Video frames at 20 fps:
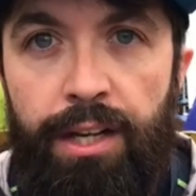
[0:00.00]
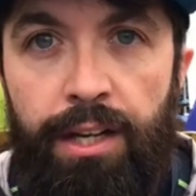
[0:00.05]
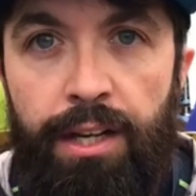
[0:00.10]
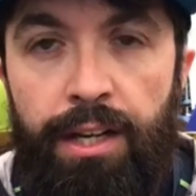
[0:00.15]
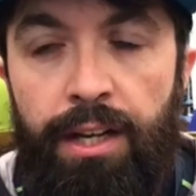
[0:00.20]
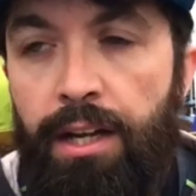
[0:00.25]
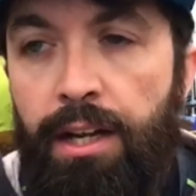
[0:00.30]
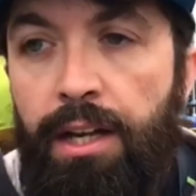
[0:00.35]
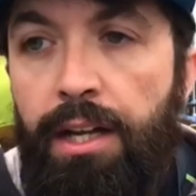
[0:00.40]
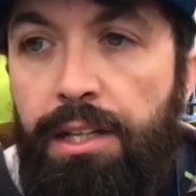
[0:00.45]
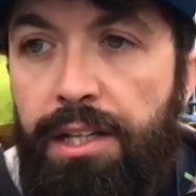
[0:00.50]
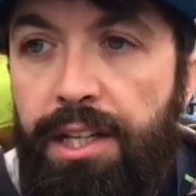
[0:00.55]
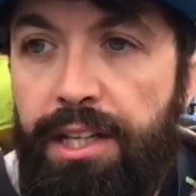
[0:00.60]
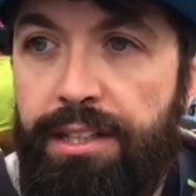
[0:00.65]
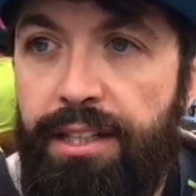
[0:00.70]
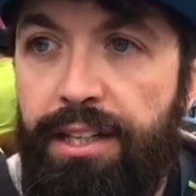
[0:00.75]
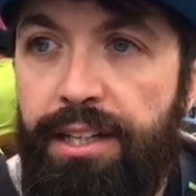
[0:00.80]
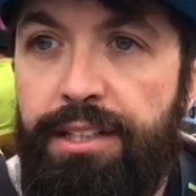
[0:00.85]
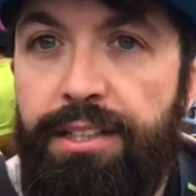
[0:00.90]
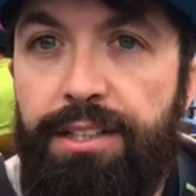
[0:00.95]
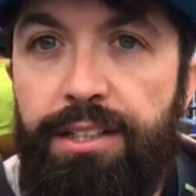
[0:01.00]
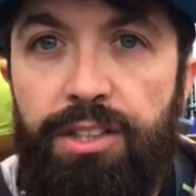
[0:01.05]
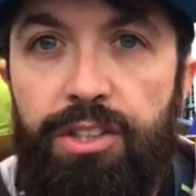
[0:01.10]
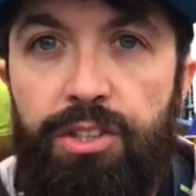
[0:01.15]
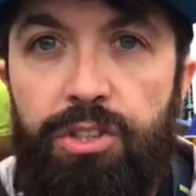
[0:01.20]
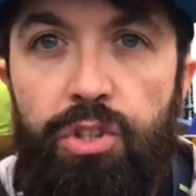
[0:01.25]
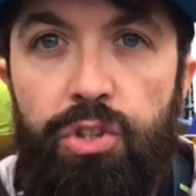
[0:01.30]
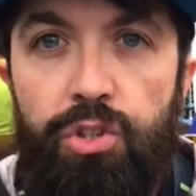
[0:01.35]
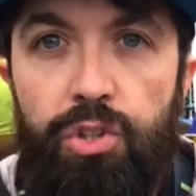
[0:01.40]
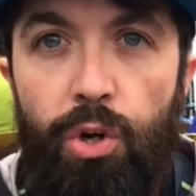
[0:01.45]
Dell gli atleti
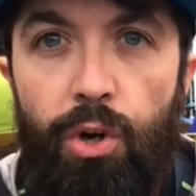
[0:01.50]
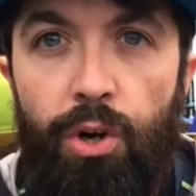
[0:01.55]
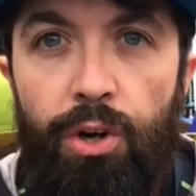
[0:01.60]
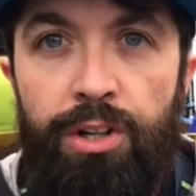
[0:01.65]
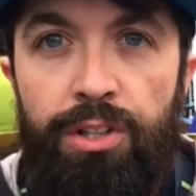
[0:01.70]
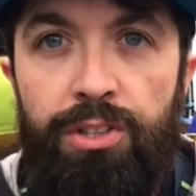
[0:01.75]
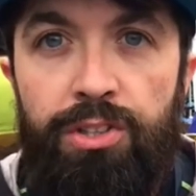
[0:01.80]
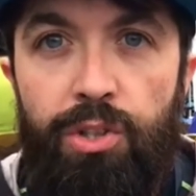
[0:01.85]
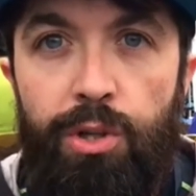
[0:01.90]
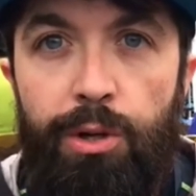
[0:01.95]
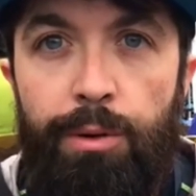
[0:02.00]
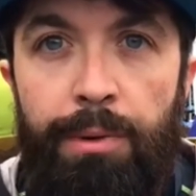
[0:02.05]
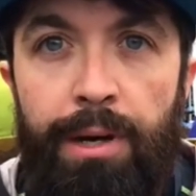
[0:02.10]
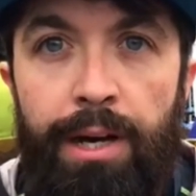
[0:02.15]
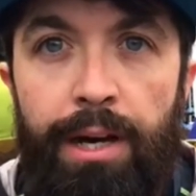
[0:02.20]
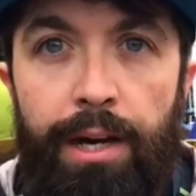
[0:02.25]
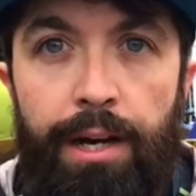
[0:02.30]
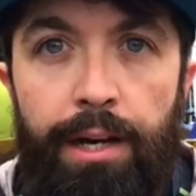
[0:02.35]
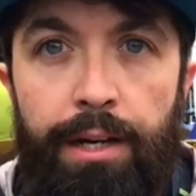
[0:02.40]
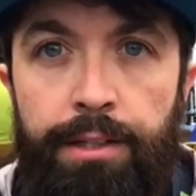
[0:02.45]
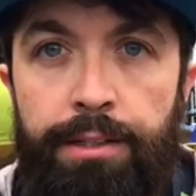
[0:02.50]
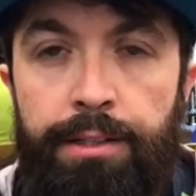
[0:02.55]
ci sono, insomma,